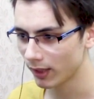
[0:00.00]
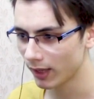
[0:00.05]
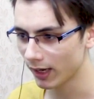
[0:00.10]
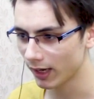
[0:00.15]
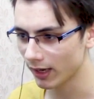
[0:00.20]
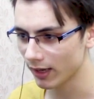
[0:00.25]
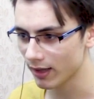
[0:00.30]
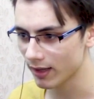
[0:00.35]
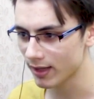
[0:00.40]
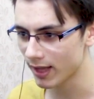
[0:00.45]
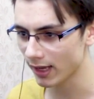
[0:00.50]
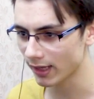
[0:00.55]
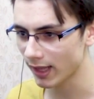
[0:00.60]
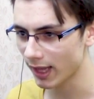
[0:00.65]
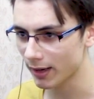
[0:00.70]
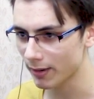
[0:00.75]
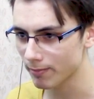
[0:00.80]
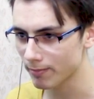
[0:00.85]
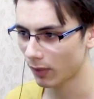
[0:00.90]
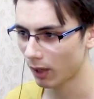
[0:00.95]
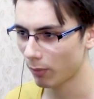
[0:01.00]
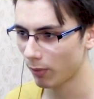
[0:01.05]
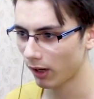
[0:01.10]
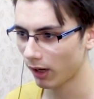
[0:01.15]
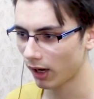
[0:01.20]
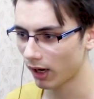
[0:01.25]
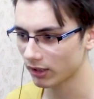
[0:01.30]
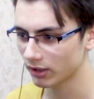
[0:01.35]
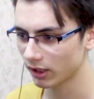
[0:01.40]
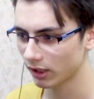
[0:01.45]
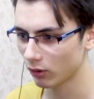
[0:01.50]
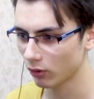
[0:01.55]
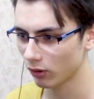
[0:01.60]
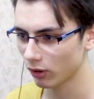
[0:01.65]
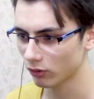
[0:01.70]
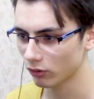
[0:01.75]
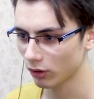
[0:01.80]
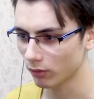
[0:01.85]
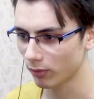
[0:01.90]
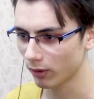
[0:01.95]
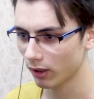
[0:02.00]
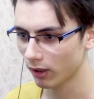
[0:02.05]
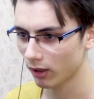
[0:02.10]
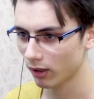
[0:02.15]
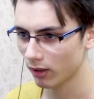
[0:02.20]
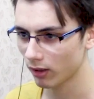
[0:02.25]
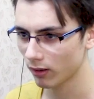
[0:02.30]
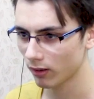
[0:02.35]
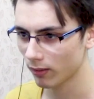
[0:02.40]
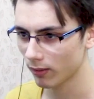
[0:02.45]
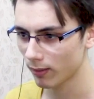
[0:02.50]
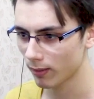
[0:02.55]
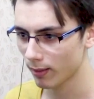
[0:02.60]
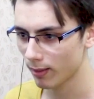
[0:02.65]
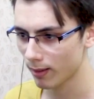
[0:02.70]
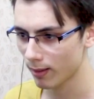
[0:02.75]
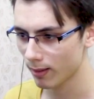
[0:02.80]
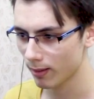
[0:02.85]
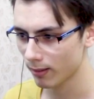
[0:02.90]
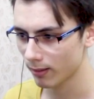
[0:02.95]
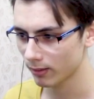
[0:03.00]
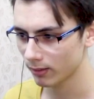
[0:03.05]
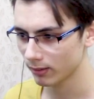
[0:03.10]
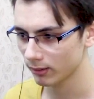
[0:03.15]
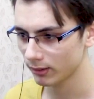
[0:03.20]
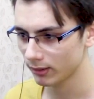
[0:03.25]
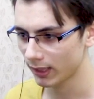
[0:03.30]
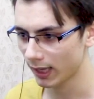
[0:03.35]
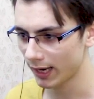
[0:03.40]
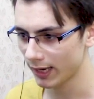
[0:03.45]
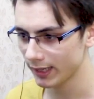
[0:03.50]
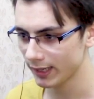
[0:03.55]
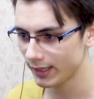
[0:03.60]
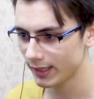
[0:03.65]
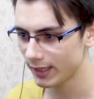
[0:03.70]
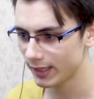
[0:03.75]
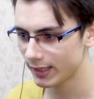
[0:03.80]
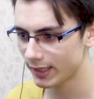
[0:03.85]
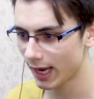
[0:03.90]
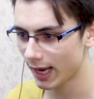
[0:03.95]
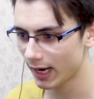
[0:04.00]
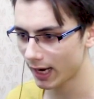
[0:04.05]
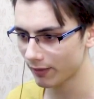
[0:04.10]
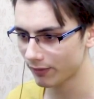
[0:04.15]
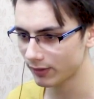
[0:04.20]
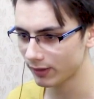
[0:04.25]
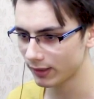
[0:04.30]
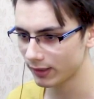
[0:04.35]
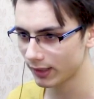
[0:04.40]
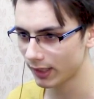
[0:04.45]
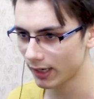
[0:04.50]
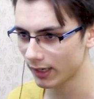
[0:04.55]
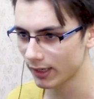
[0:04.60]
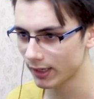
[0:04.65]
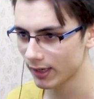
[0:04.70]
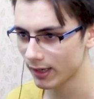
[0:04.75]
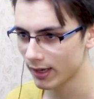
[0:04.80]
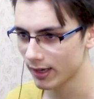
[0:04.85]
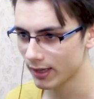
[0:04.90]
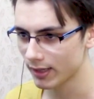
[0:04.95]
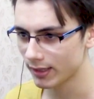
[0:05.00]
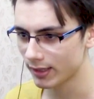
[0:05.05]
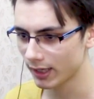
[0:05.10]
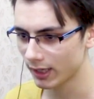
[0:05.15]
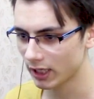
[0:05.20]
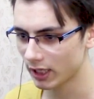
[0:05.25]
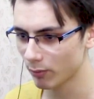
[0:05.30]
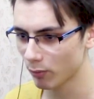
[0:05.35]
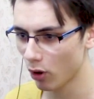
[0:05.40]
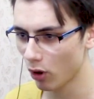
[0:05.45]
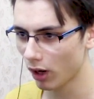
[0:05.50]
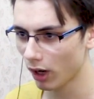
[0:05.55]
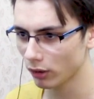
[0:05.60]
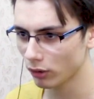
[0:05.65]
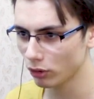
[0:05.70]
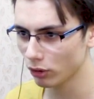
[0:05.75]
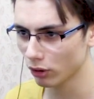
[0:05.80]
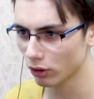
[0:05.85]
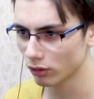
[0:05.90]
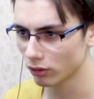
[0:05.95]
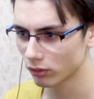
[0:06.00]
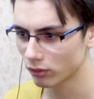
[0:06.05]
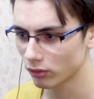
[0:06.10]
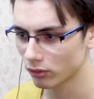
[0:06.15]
Herkesi teklerim. Bak bak karşıdaki ok atıyor bak. Seni gidik şerefsiz seni. Sen kime ok atıyor?